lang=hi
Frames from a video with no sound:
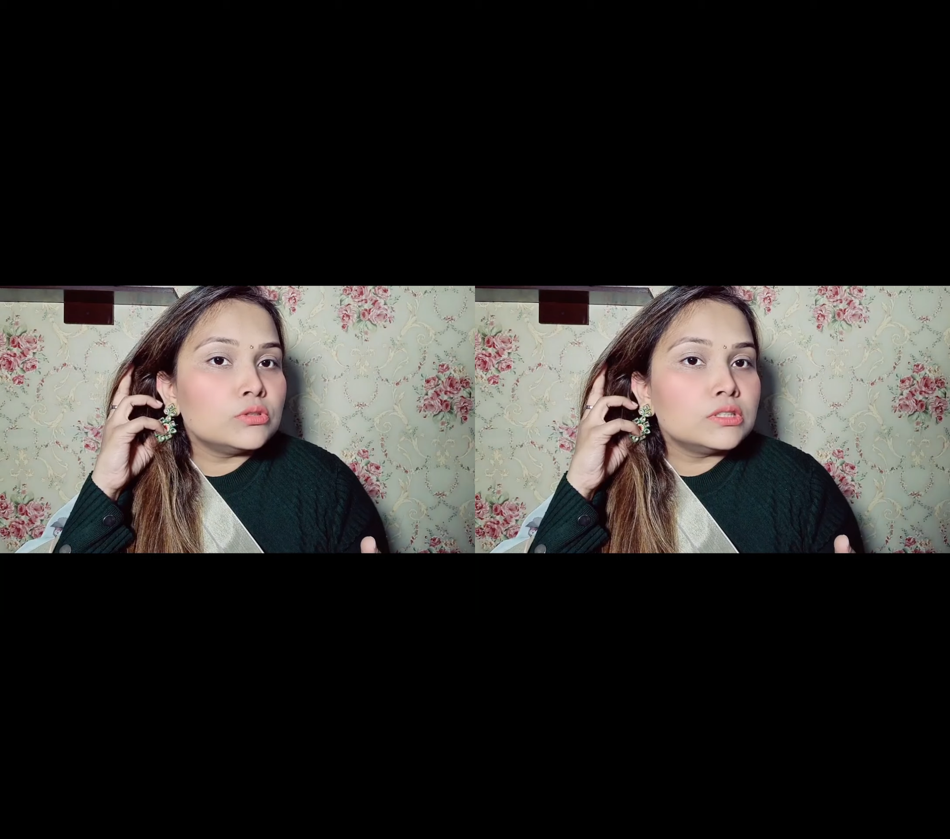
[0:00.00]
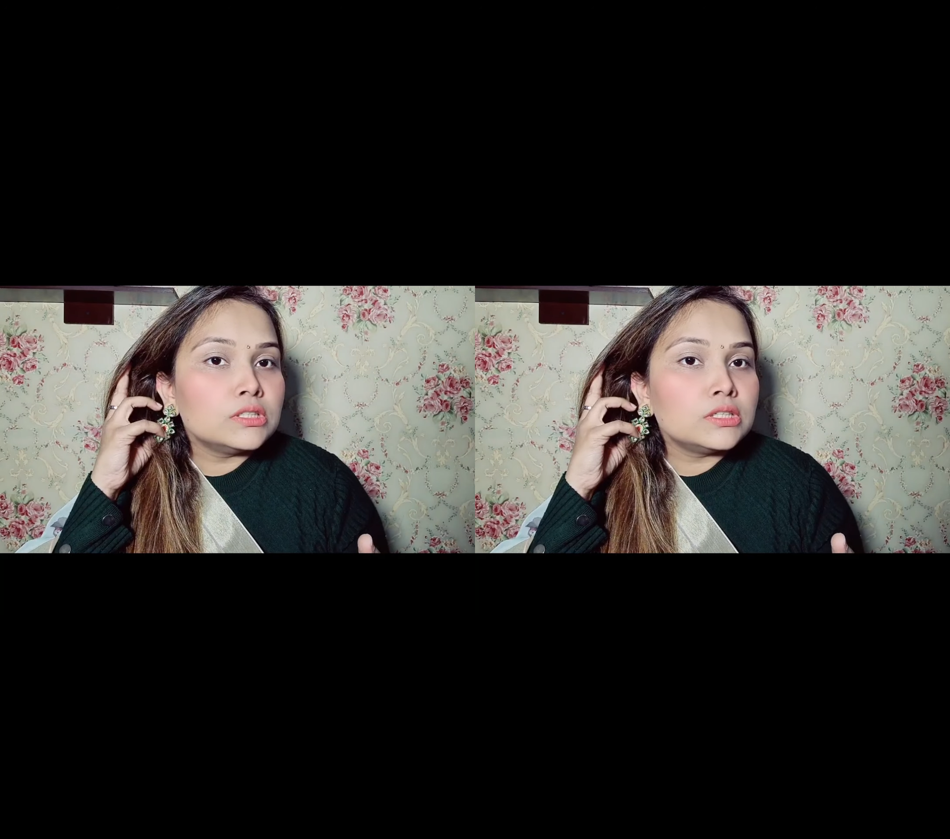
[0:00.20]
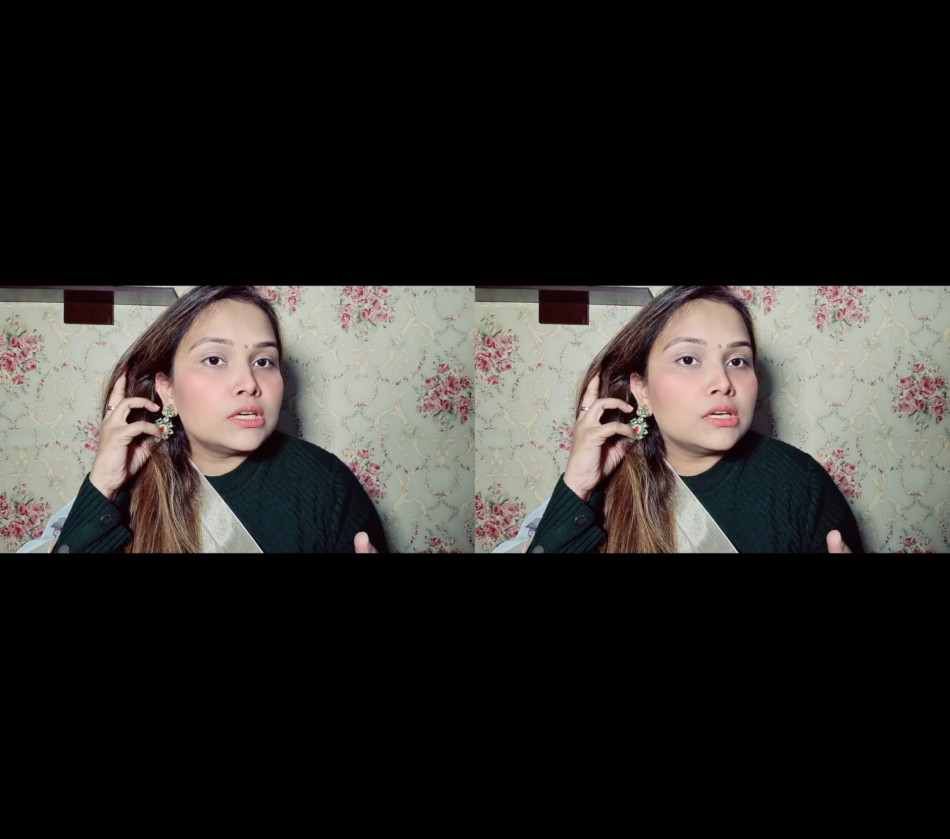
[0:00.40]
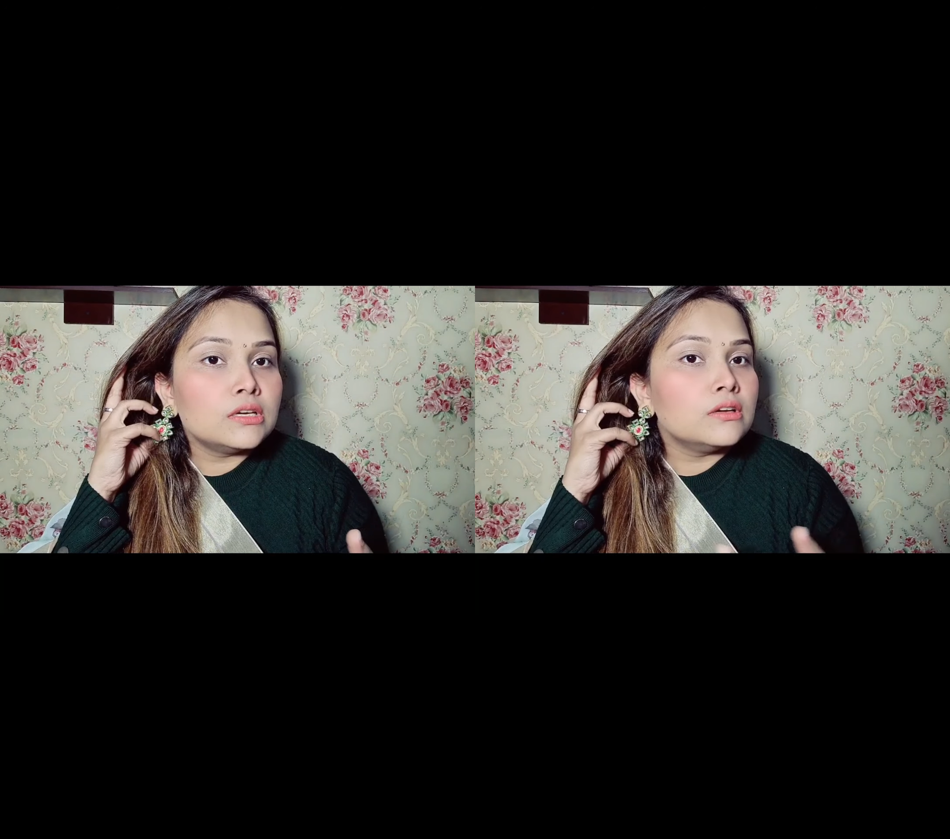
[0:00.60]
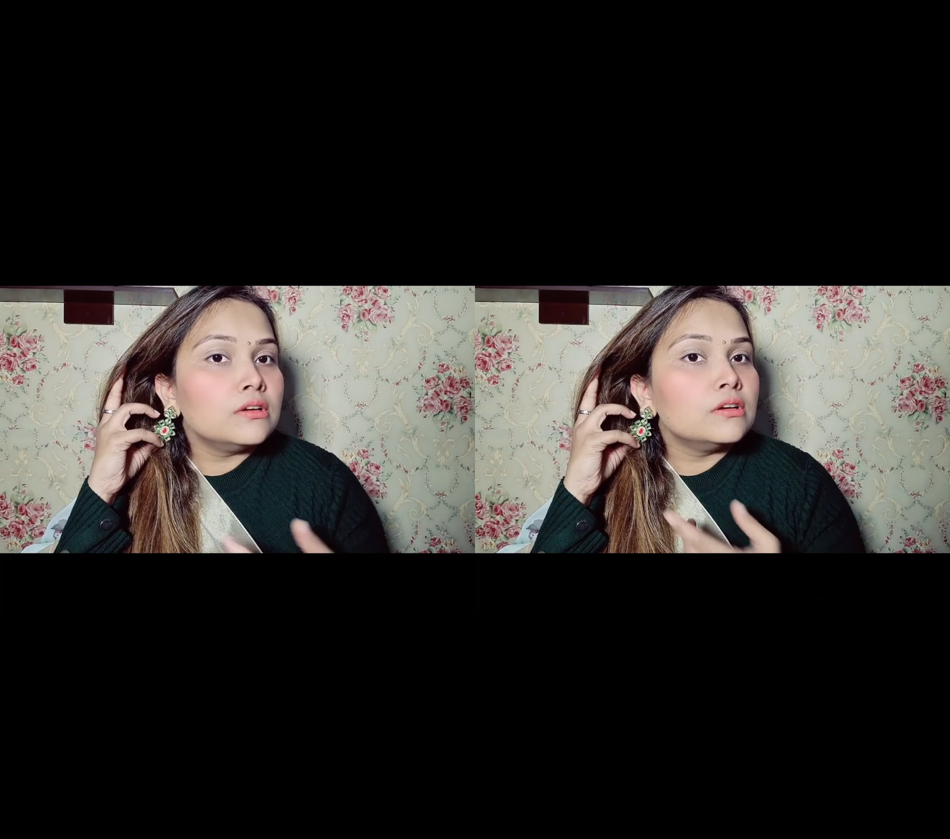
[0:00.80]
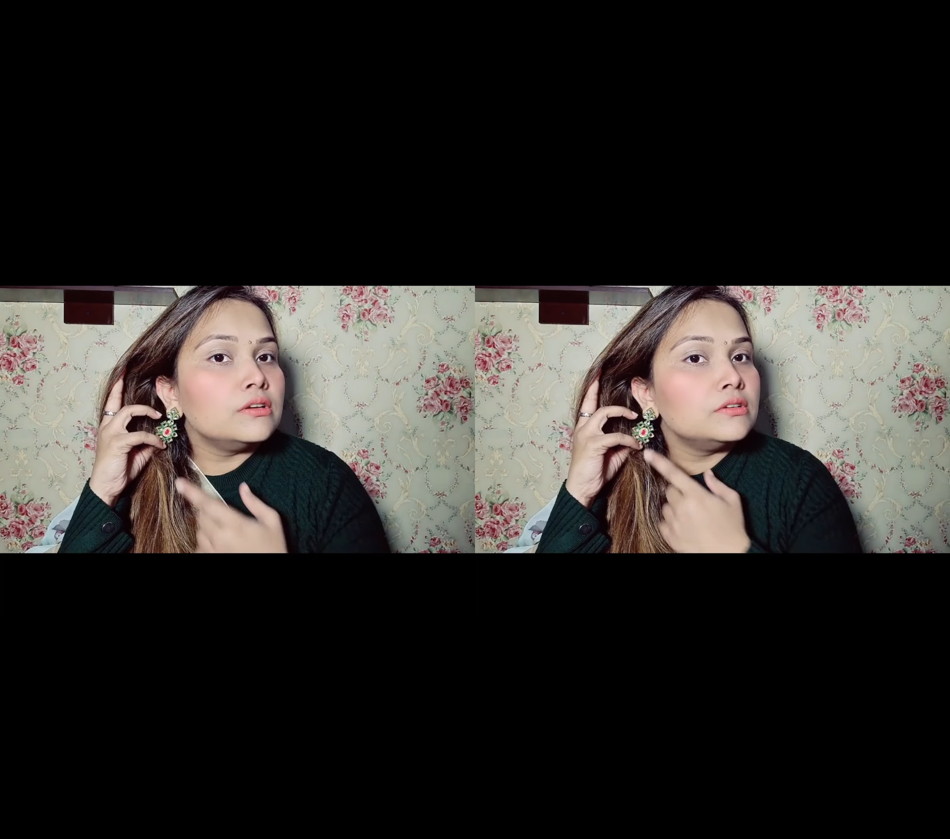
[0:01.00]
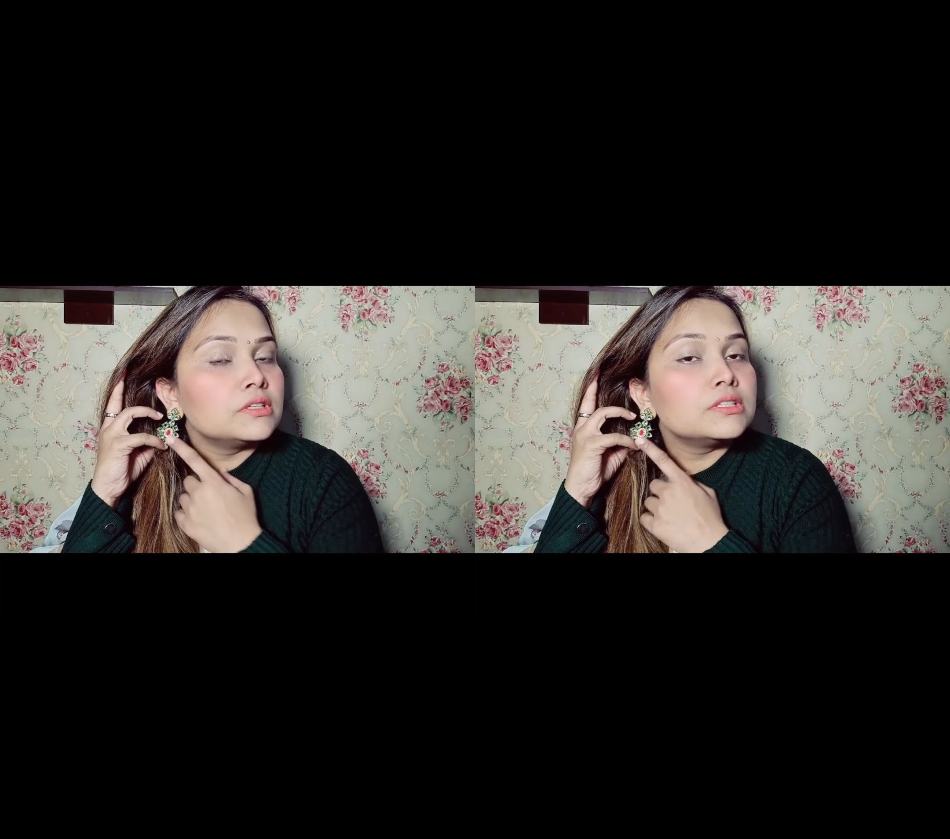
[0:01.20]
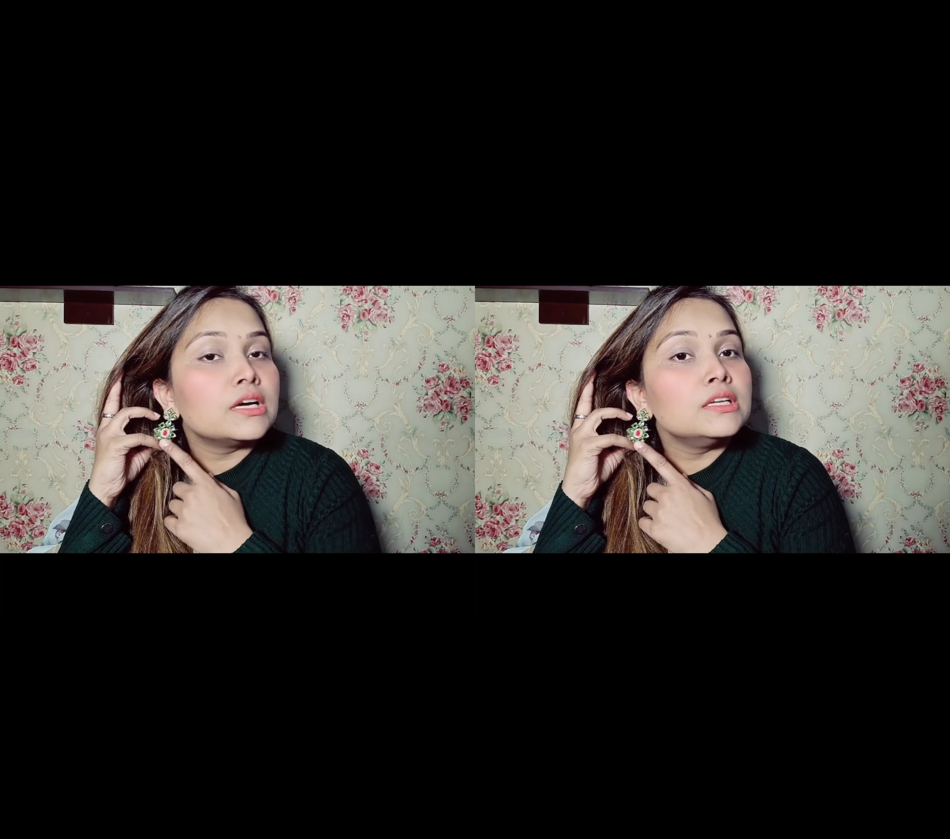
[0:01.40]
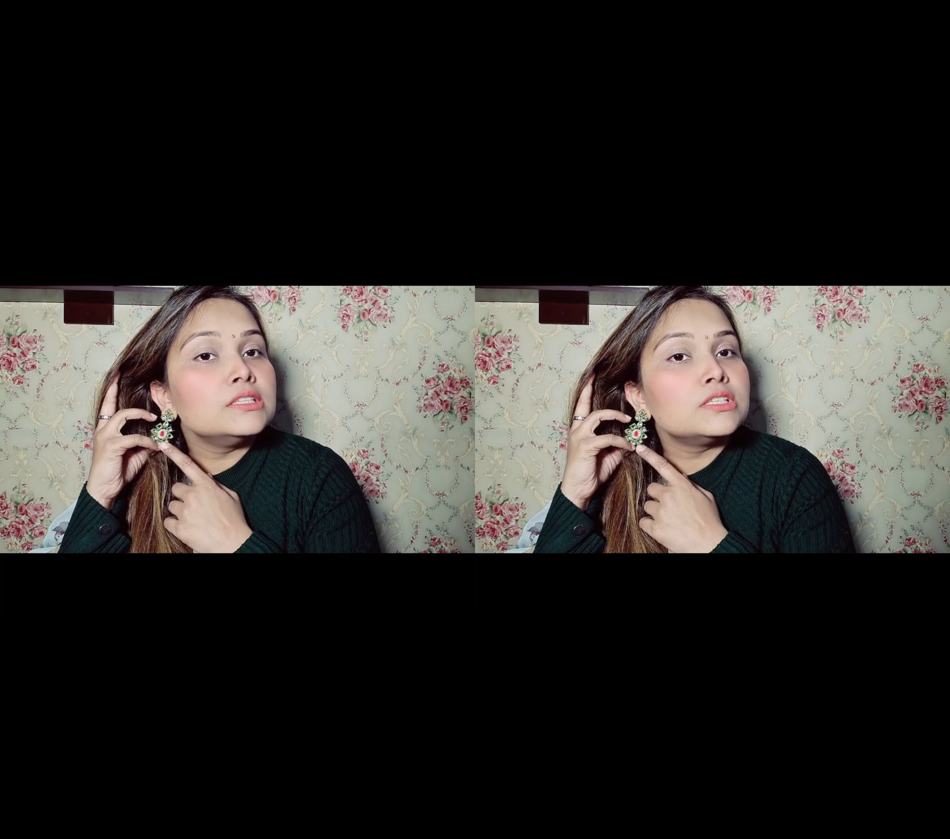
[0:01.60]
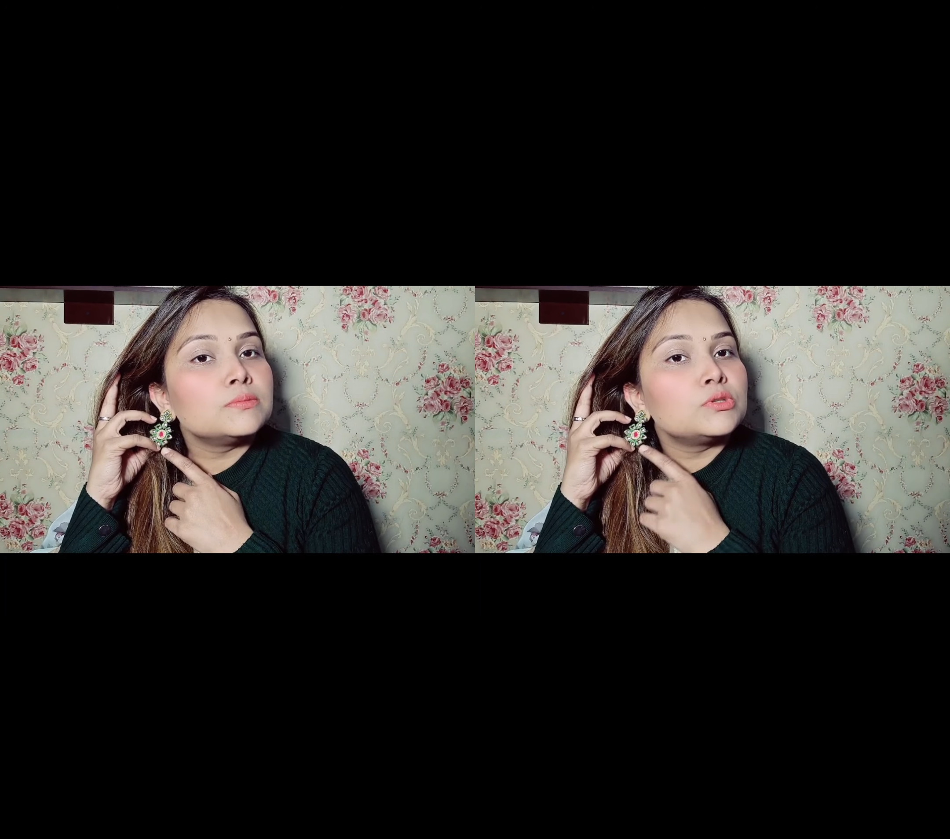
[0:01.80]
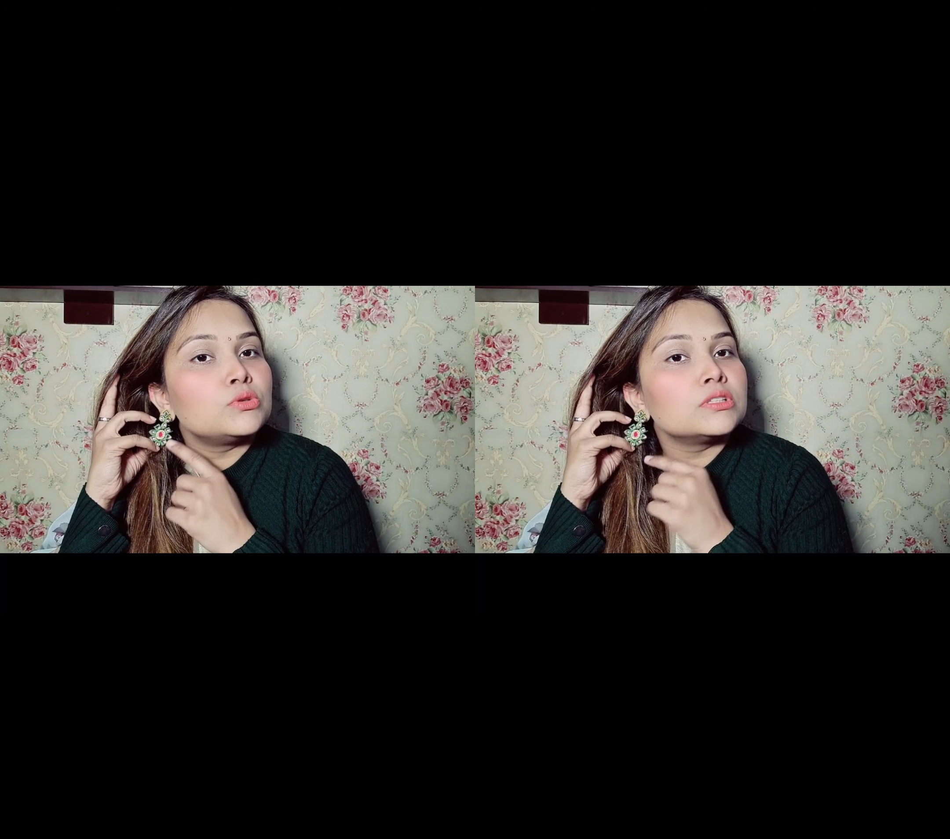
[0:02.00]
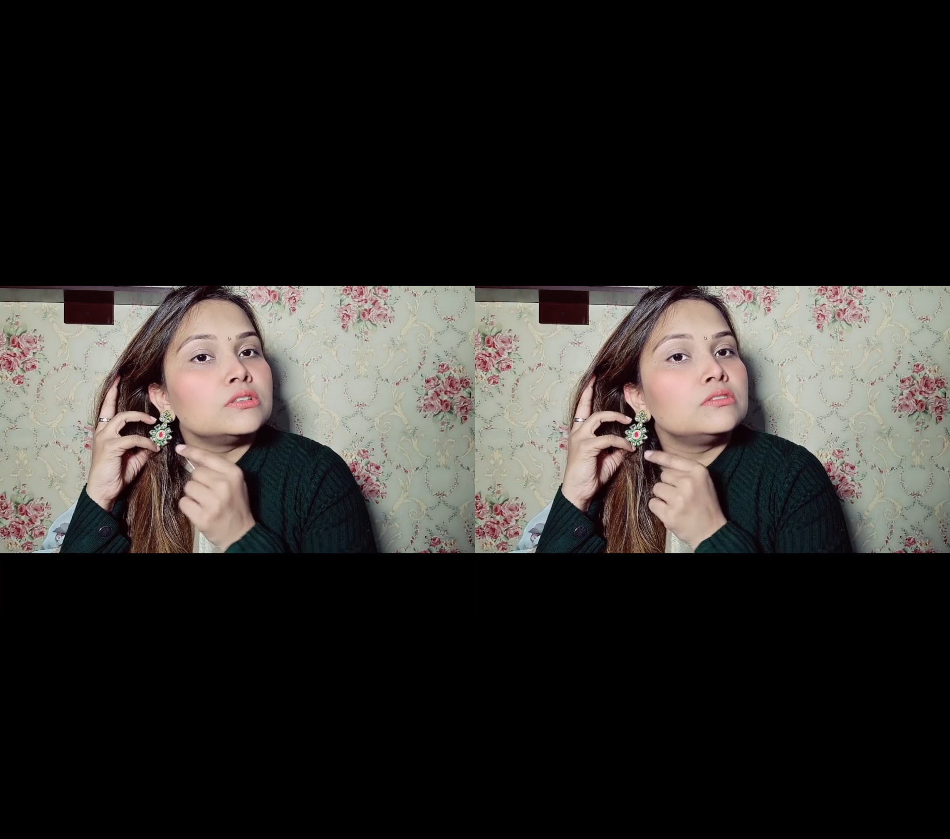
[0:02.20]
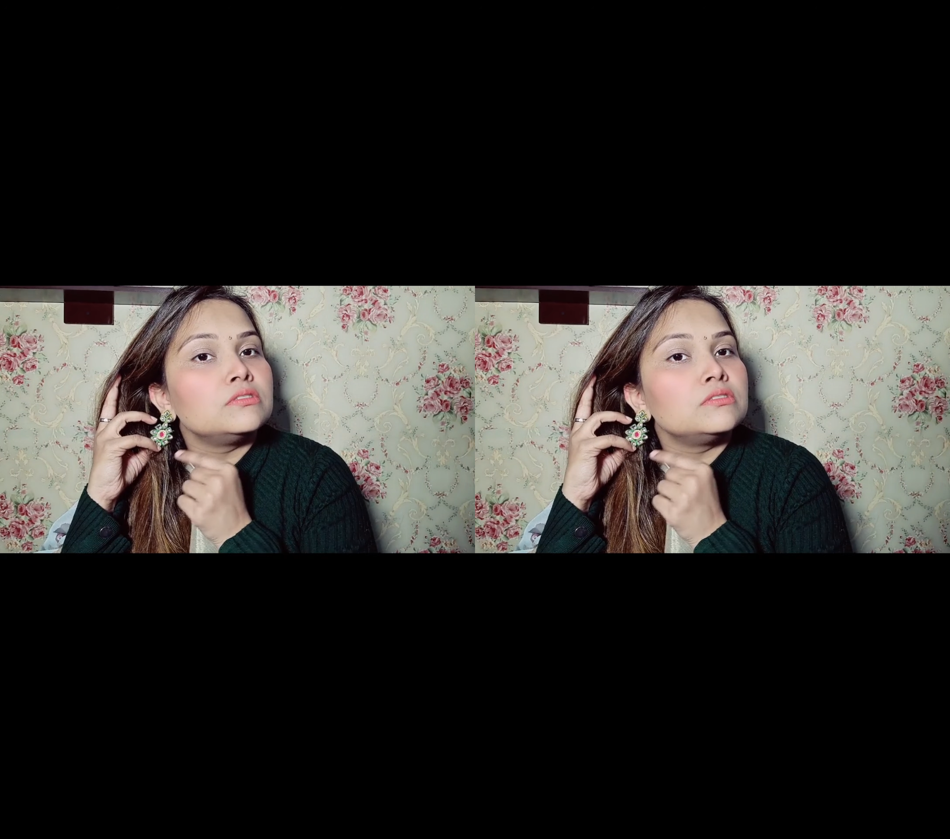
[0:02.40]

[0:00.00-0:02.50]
कुंदन के इयर डाले हैं जिसमें थोड़ा सा